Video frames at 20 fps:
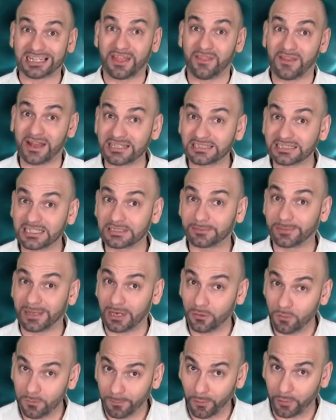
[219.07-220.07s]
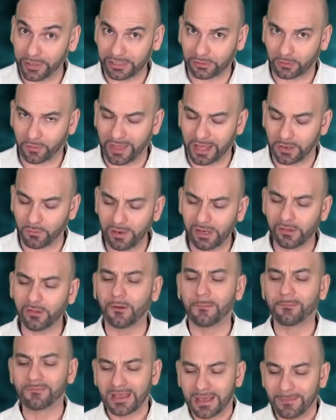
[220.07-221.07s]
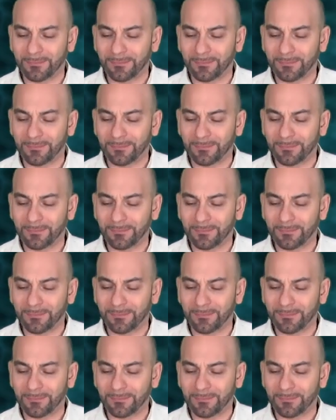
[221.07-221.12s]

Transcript: Tendrás que esperar un poquito, ¿de acuerdo?